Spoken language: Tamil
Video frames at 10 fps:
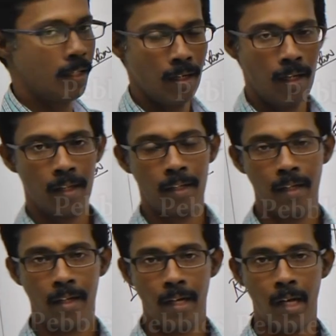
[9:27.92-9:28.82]
சிக்னலே
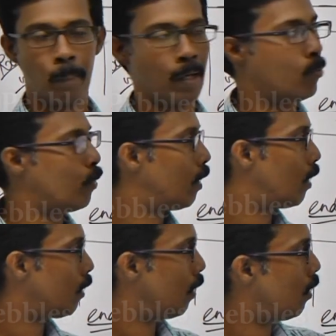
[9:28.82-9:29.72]
அதால் க்ரியேட் பண்ண
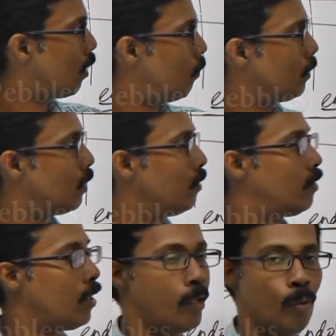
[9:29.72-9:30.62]
முடியாது அதெல்லாம் நம்ம
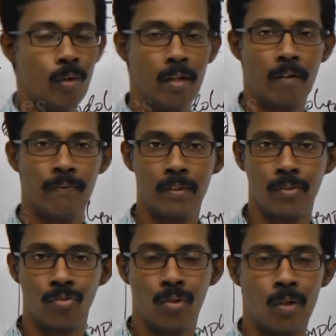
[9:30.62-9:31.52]
சென்சரி நியூரல்
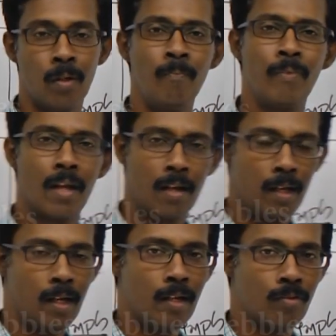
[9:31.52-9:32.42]
டெஃபினஸ்ன்னு சொல்கிறோம்
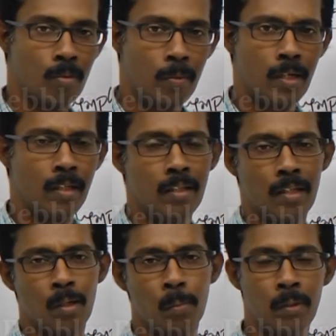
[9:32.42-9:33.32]
நான் ஏற்கனவே சொன்ன மாதிரி
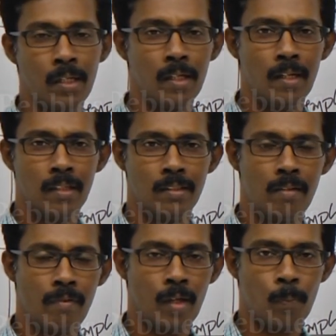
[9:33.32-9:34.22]
இதுதான் ரொம்ப
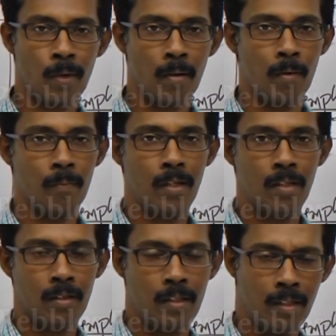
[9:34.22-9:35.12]
சிவியர் ப்ராப்ளம்
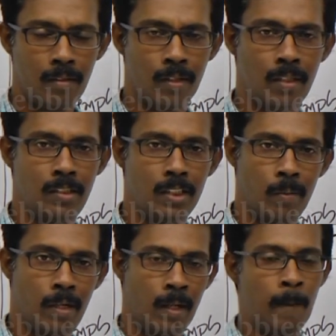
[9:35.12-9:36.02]
இது இது வந்துச்சு
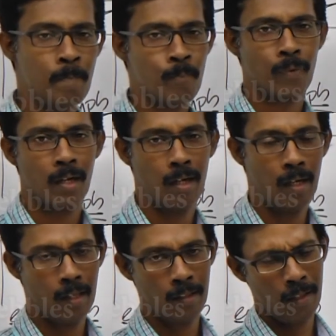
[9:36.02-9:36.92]
அப்படின்னா
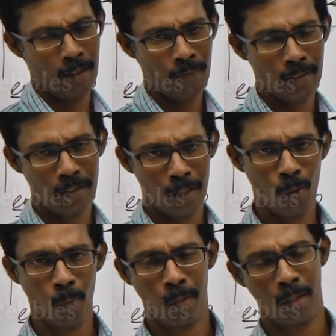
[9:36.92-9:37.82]
அந்த டெஃப்னஸை
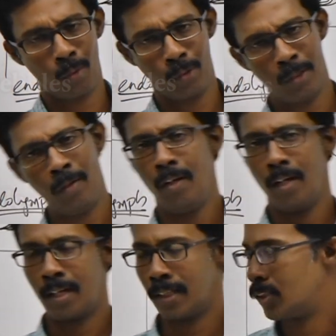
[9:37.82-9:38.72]
க்யூர் பண்ணுறது கொஞ்சம்
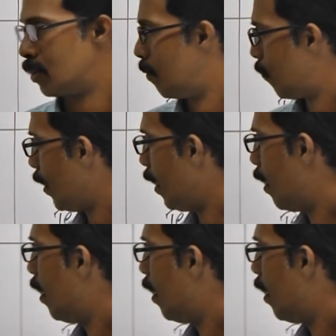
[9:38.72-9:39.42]
கஷ்டம் ஃபைன்